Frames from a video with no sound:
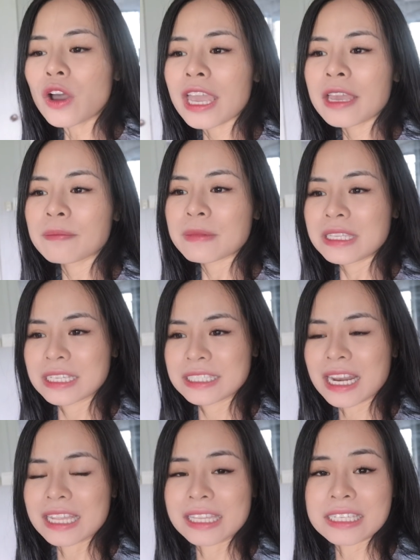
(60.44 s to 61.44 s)
Ok, bây giờ
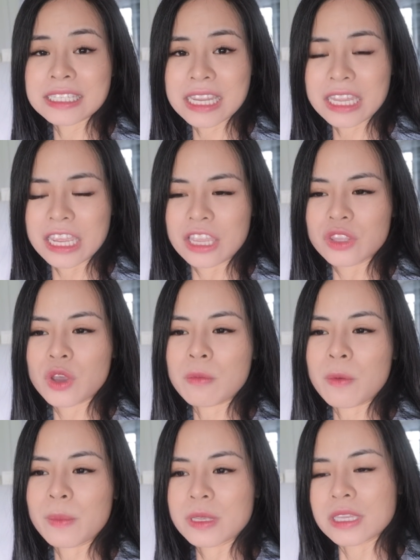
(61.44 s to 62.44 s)
chắc là taxi đã đến rồi.
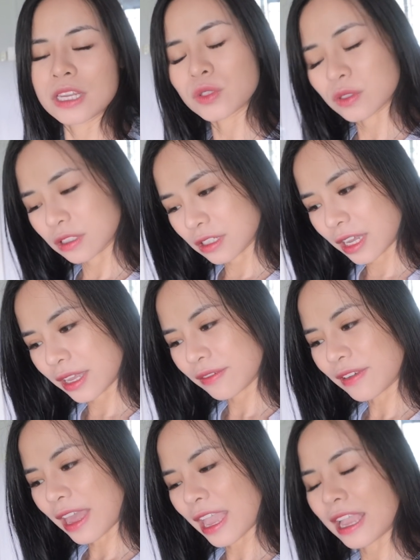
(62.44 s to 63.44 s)
Bọn mình sẽ đi xuống dưới
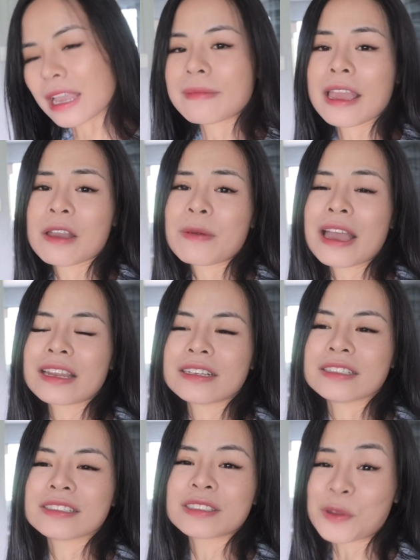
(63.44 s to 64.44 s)
và hẹn gặp lại các bạn
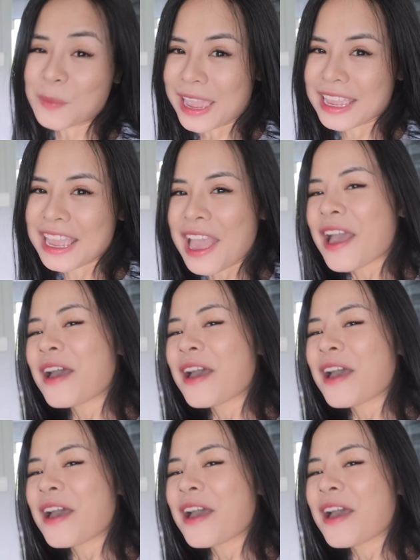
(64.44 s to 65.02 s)
ở sân bay.